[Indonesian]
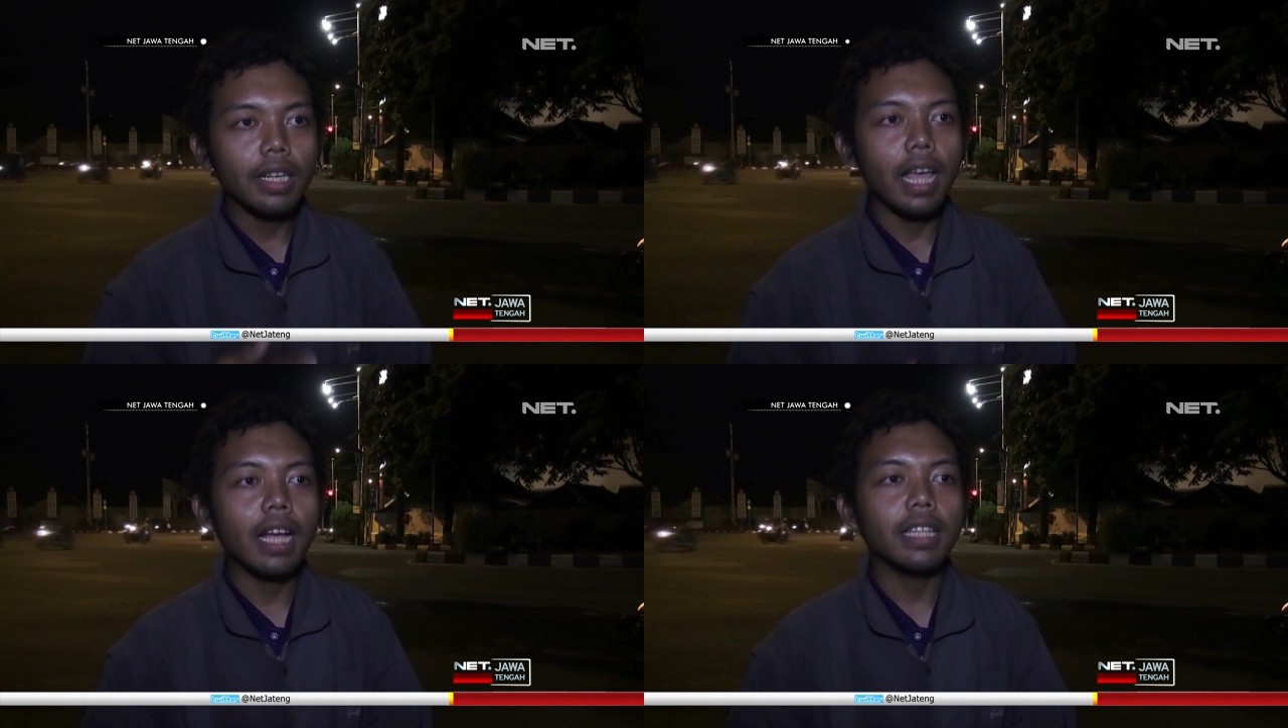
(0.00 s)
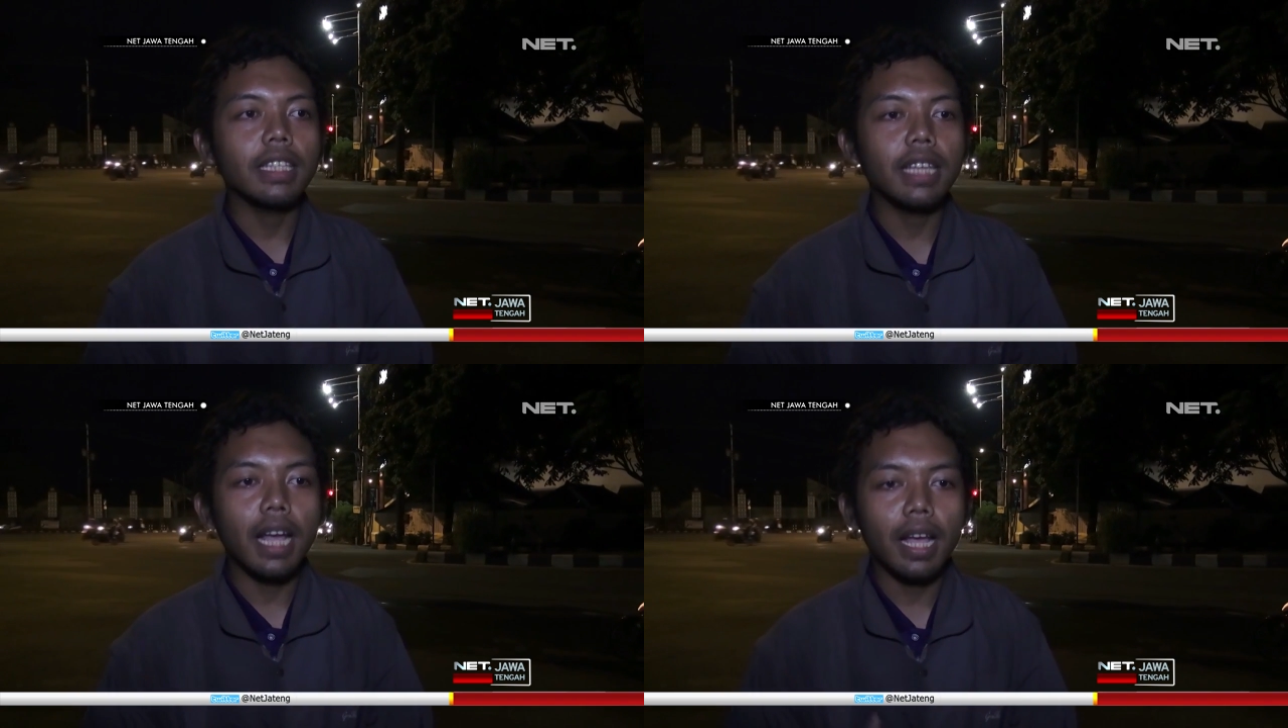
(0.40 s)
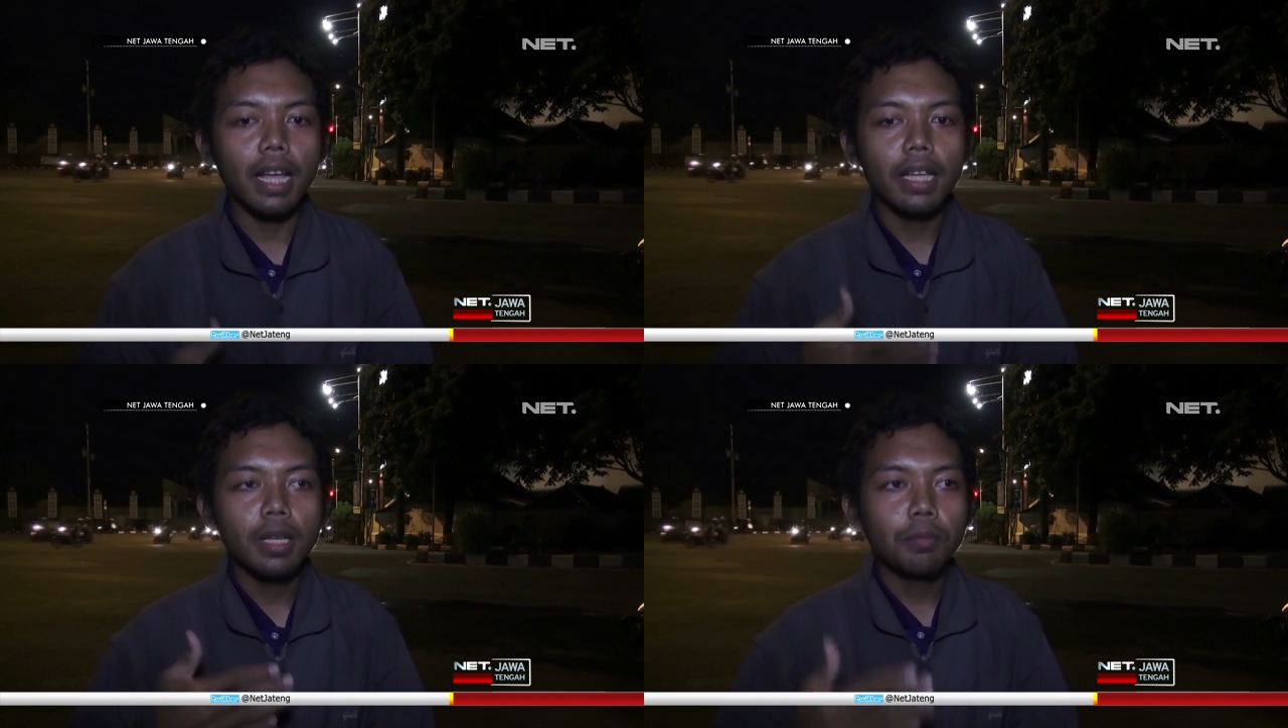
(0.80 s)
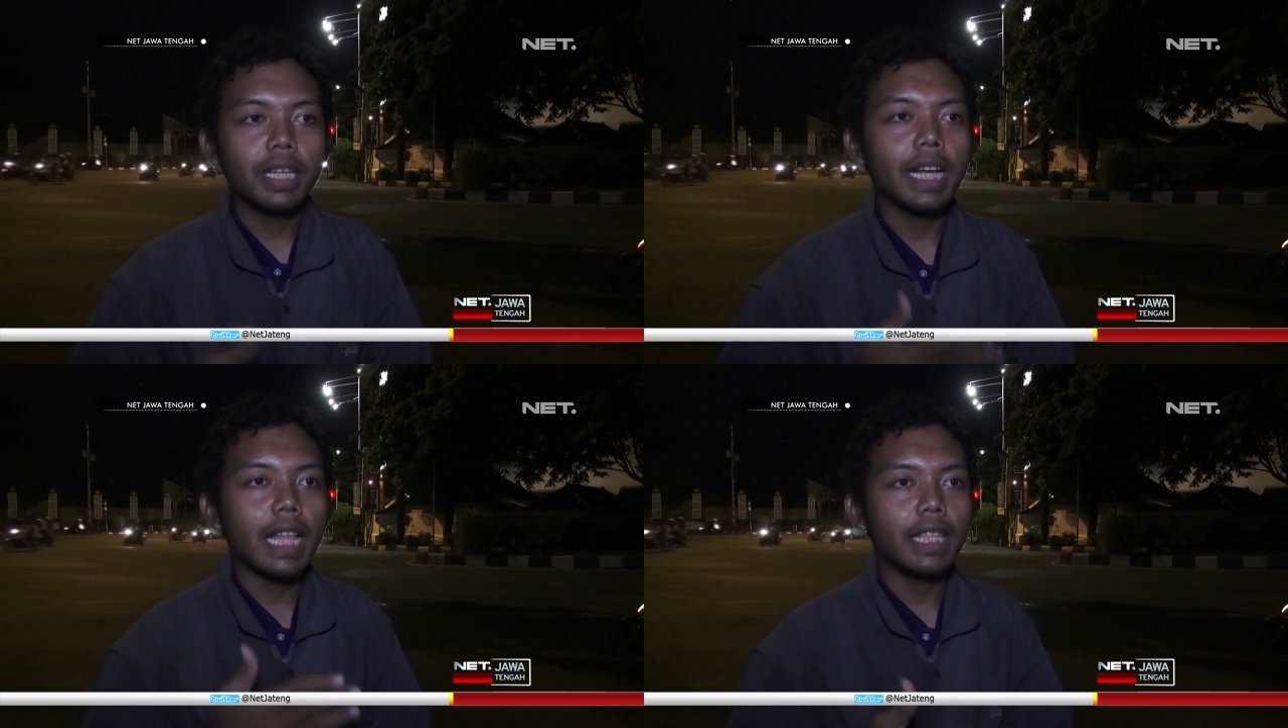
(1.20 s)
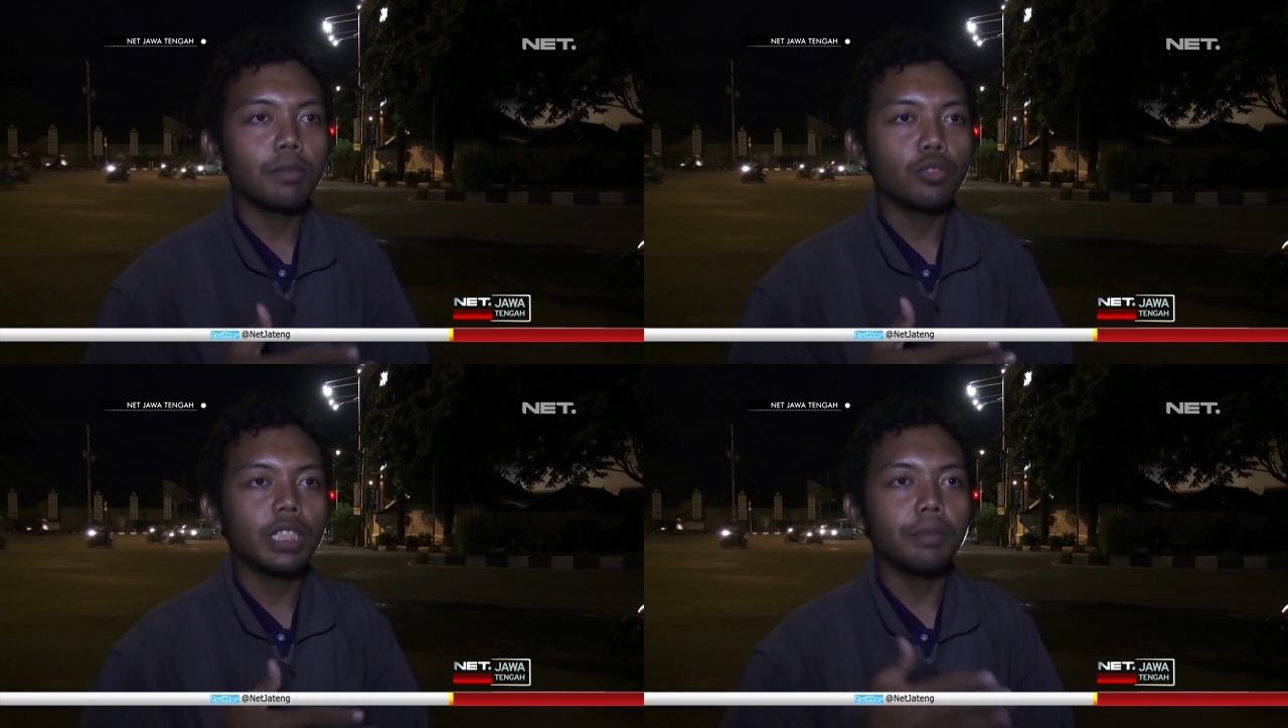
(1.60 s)
Nah, ketika
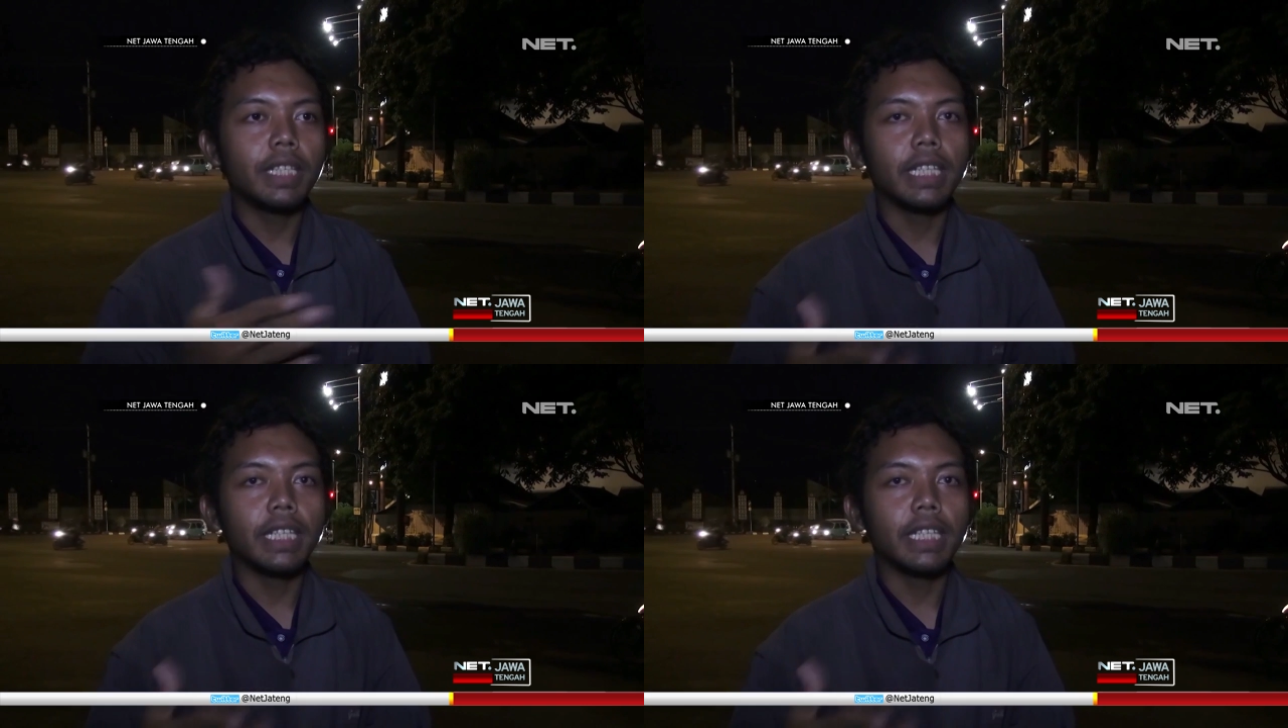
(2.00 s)
mendekati musim